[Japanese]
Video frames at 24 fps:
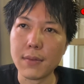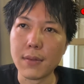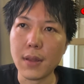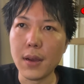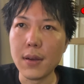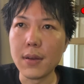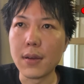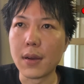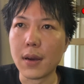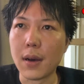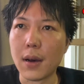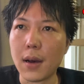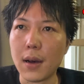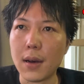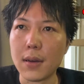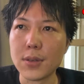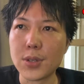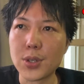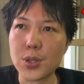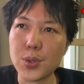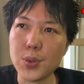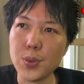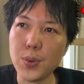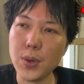なんか
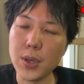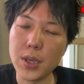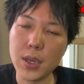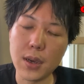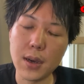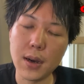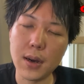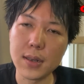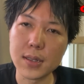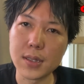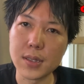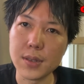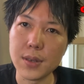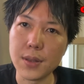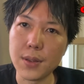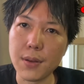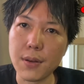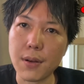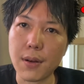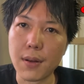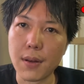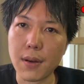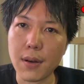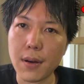収益化外れ
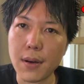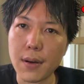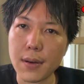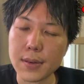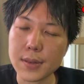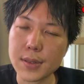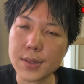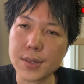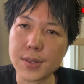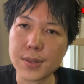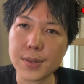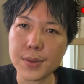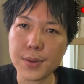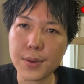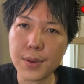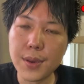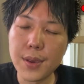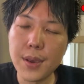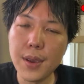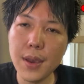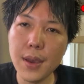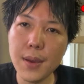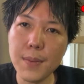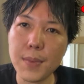てからすっ
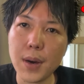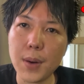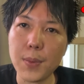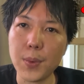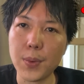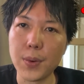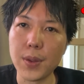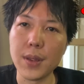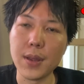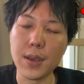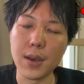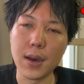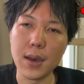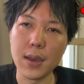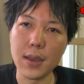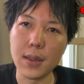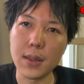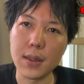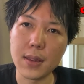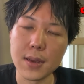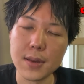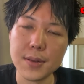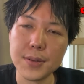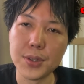げえ守りに
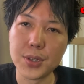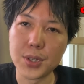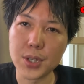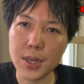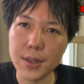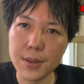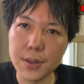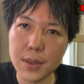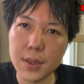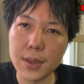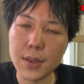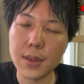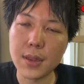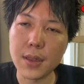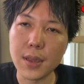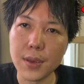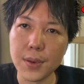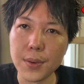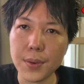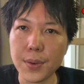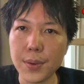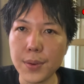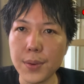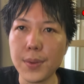入ってんじゃんって
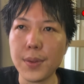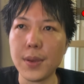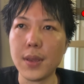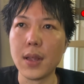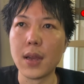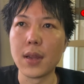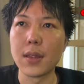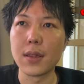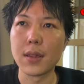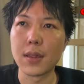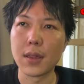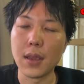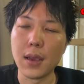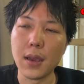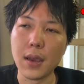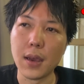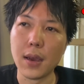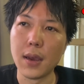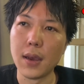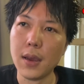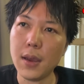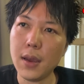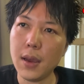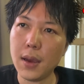いう風になっ
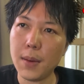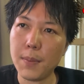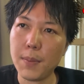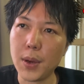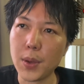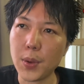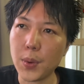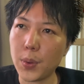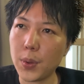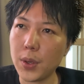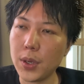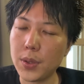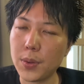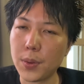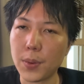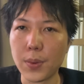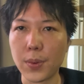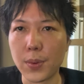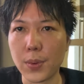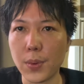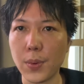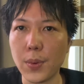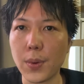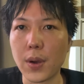て、まあ、り人
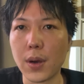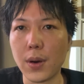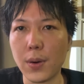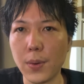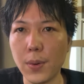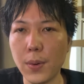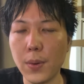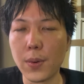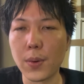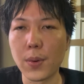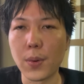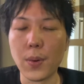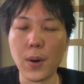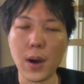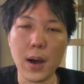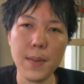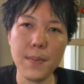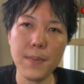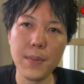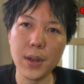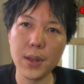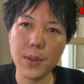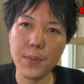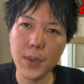の動画を、こう、
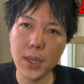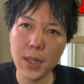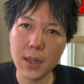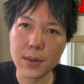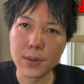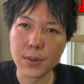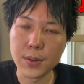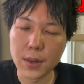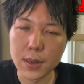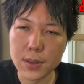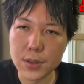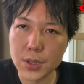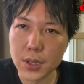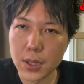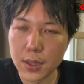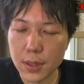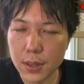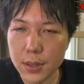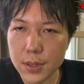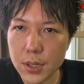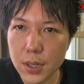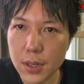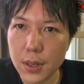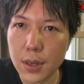あんまり見なくなっちゃっ
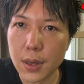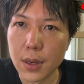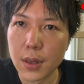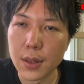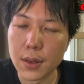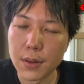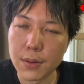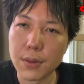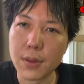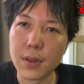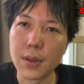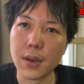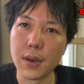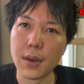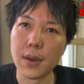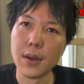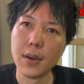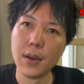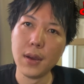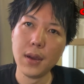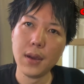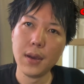たんじゃないかなって、